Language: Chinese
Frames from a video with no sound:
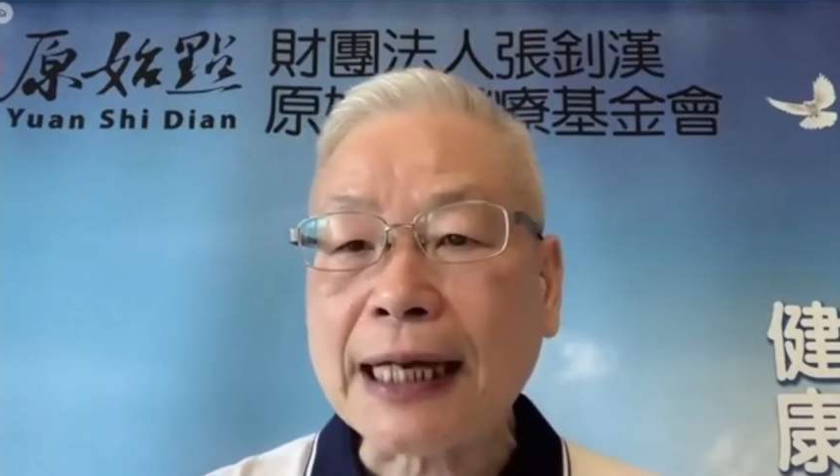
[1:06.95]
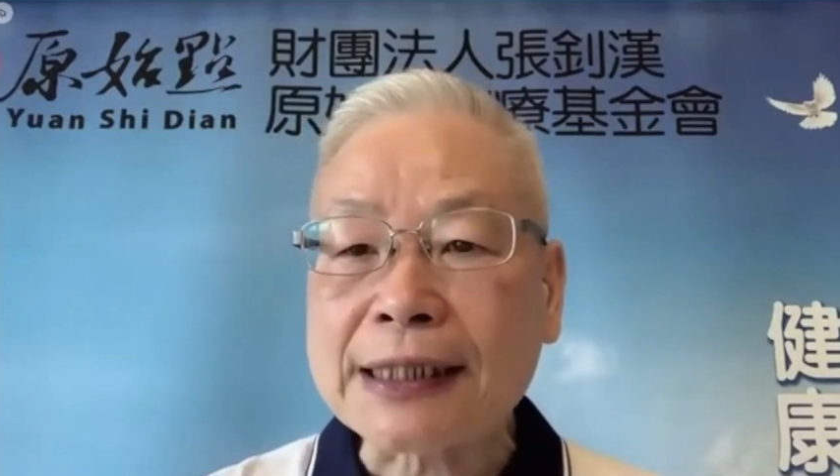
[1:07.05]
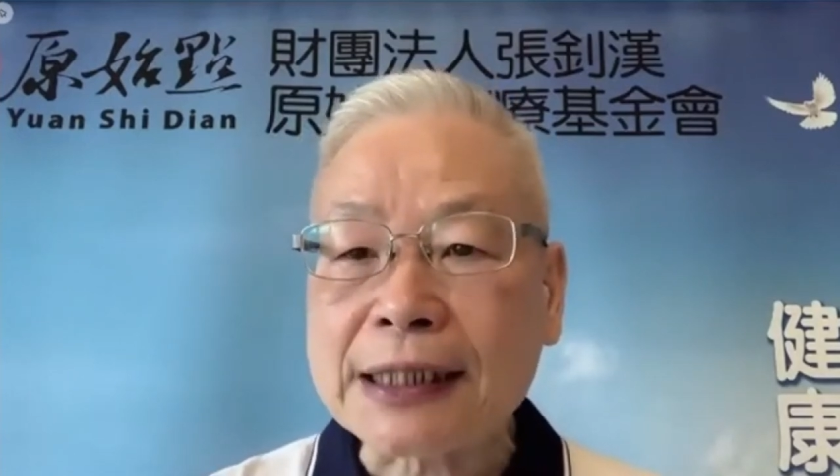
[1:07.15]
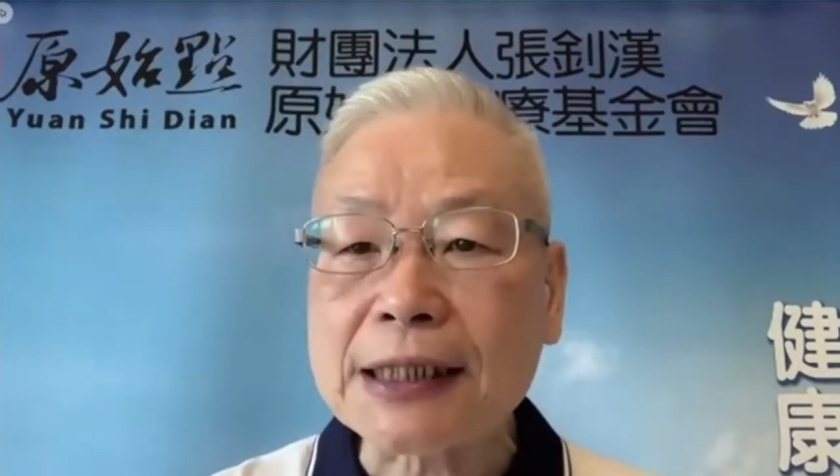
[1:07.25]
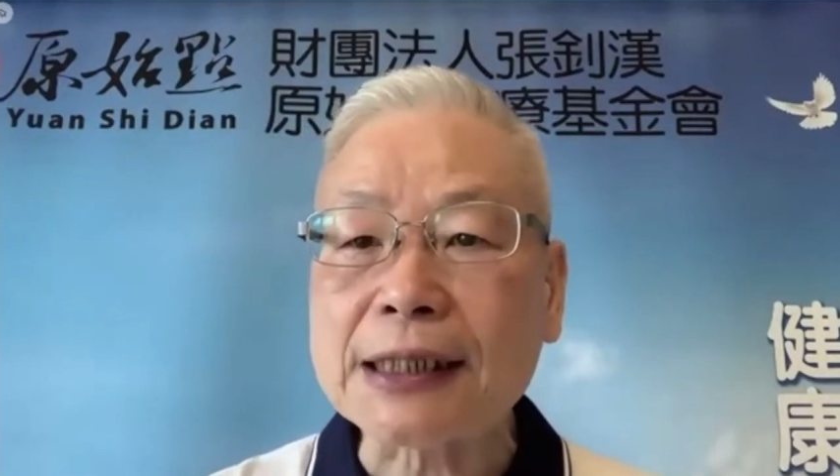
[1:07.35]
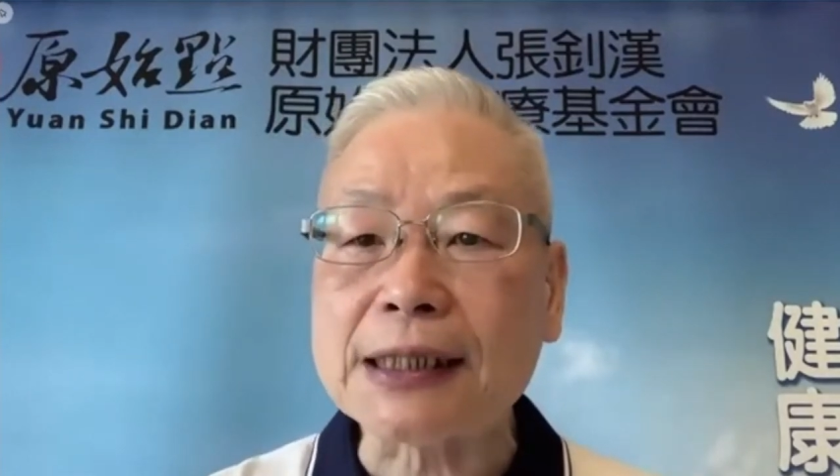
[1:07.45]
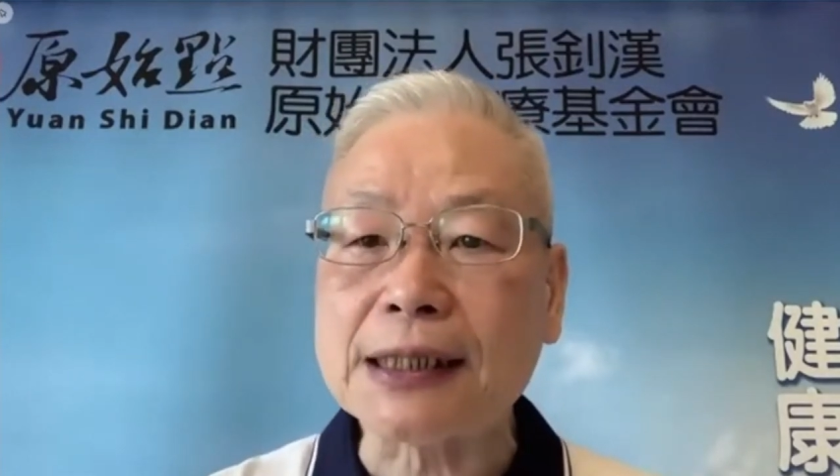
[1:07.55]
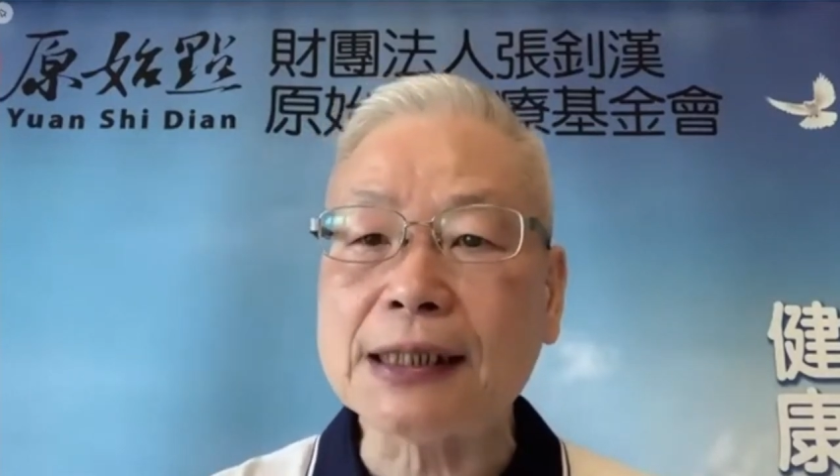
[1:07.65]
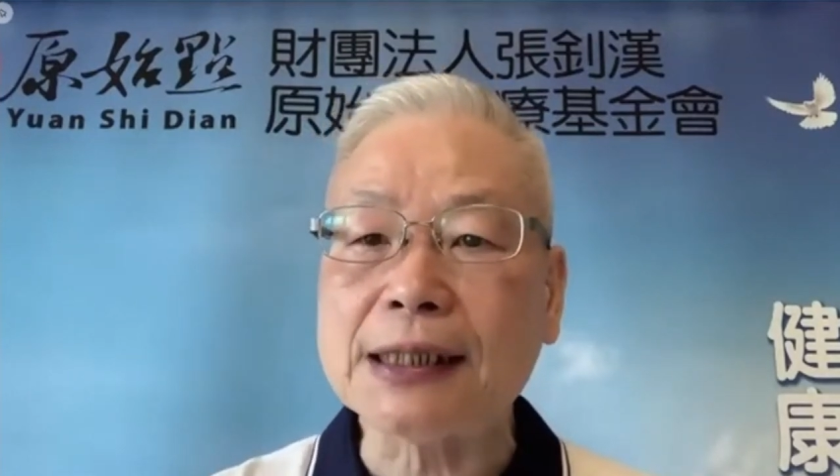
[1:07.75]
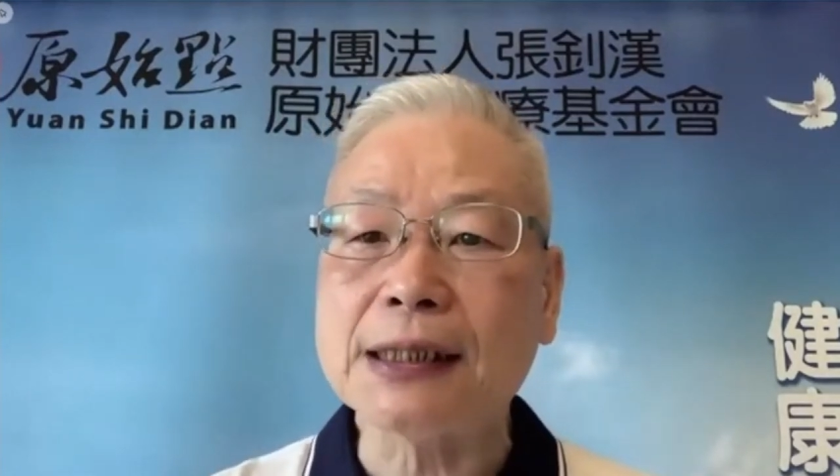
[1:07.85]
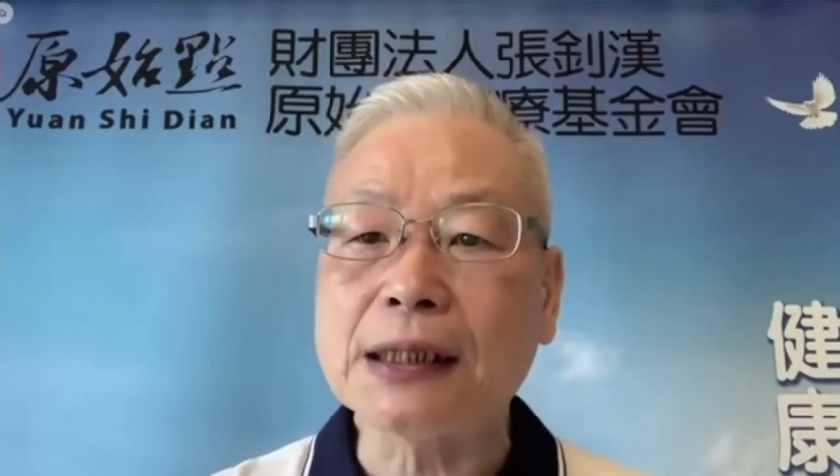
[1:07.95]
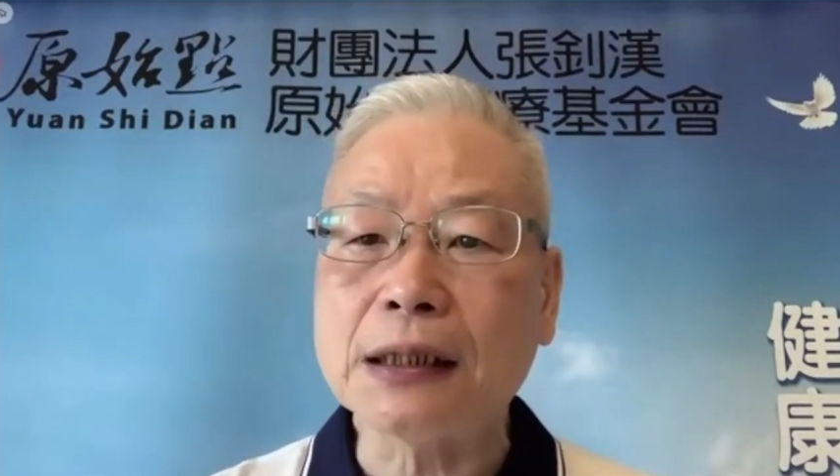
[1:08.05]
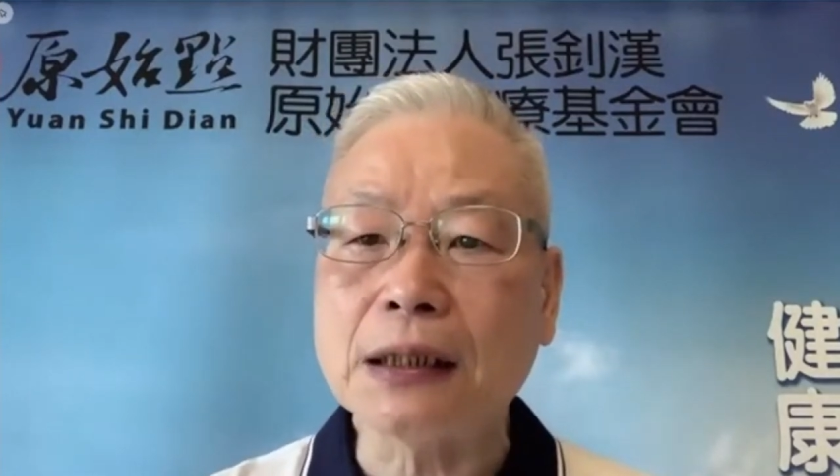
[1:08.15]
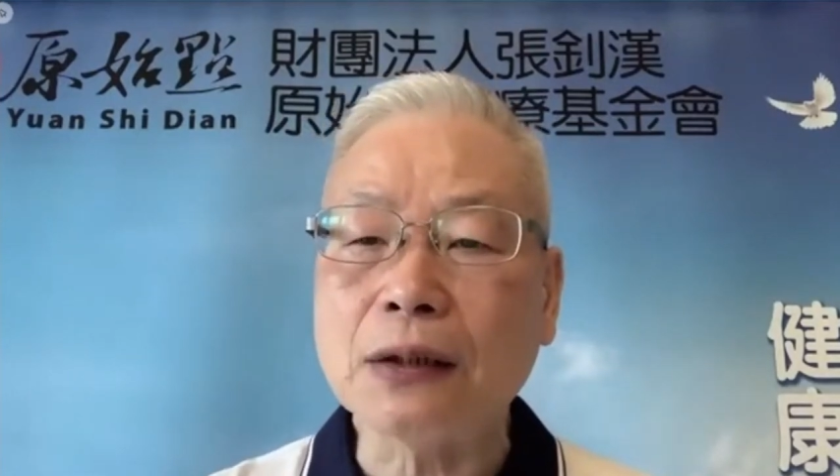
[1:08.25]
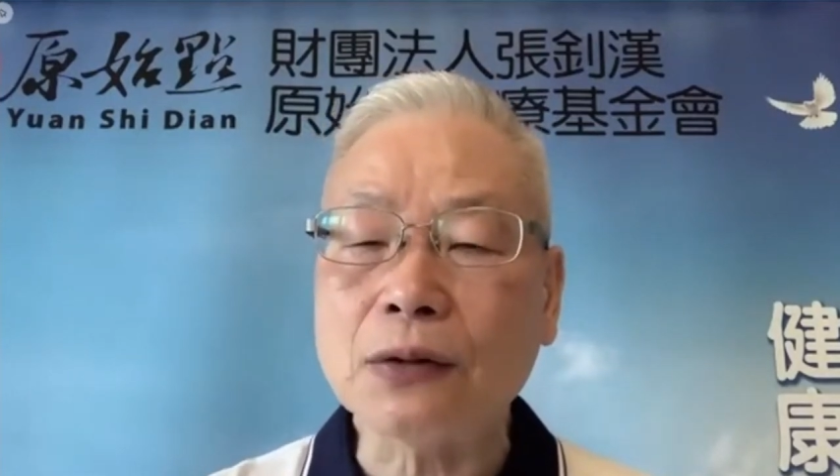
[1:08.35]
但是
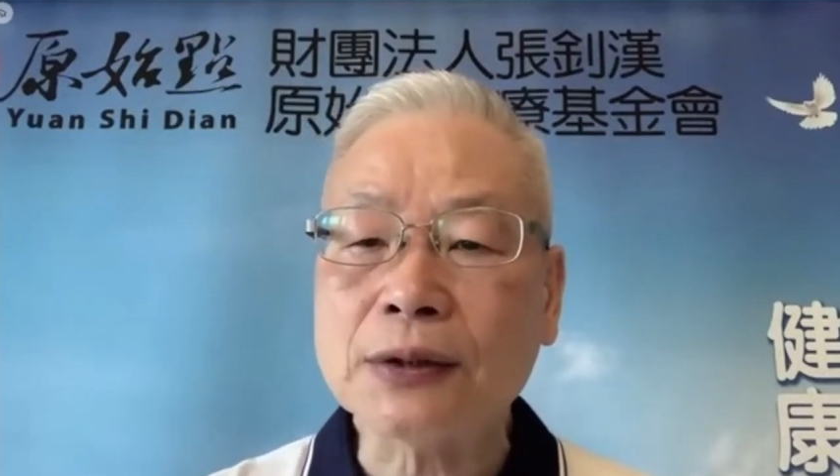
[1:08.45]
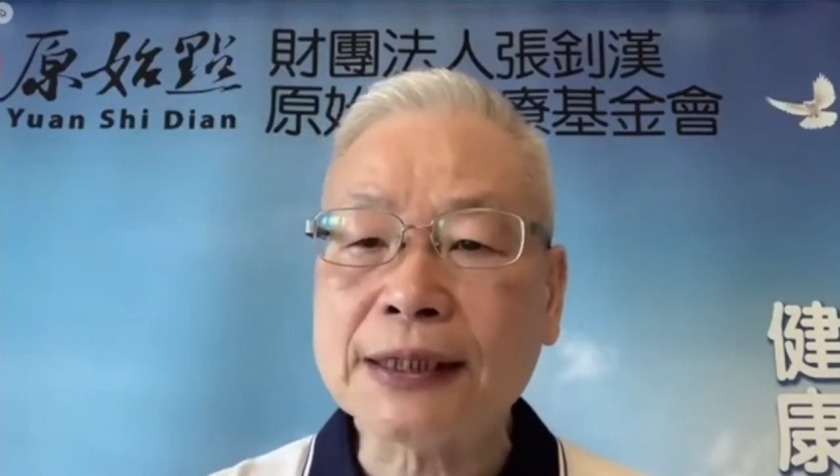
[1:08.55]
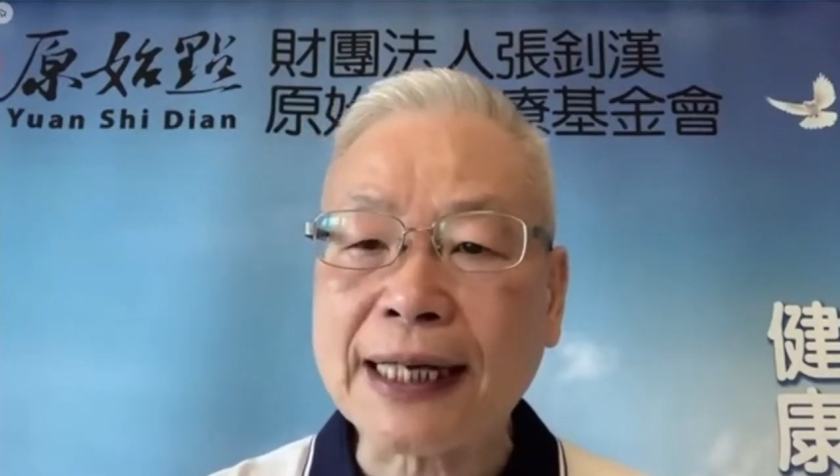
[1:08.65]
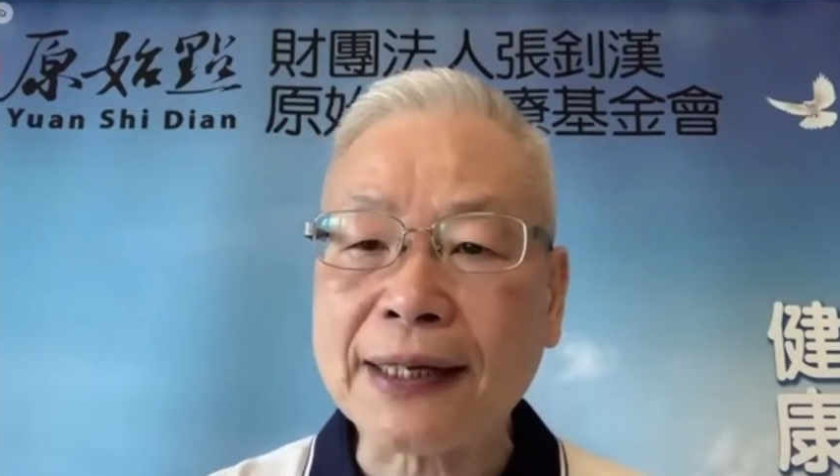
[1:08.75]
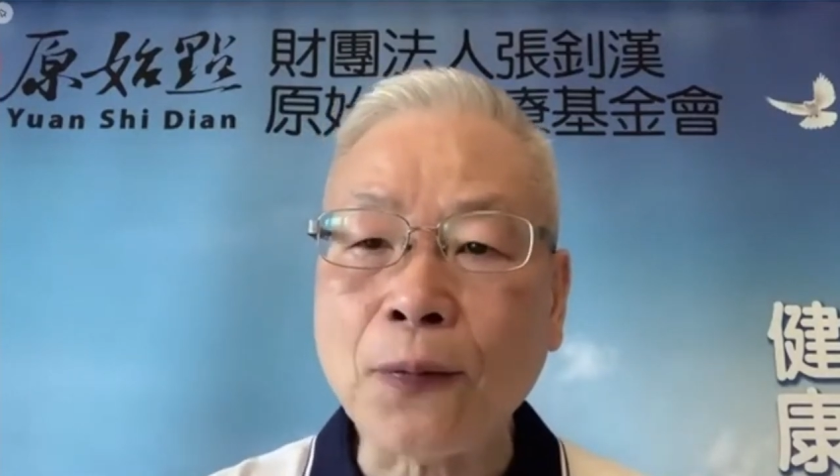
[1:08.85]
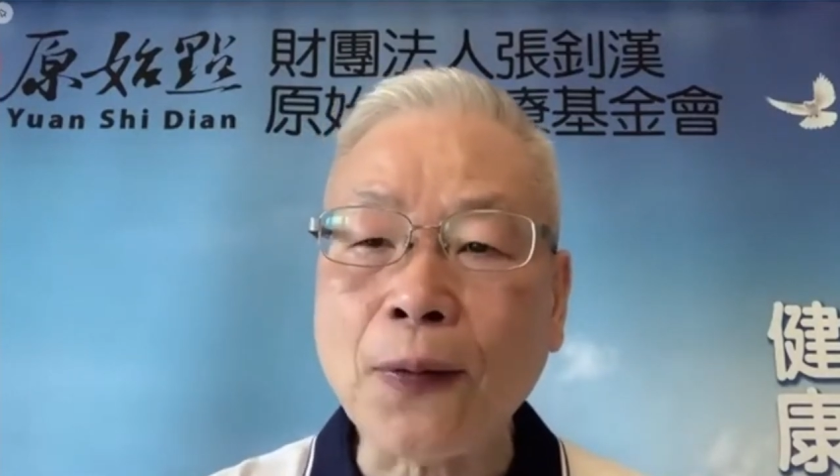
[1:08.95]
在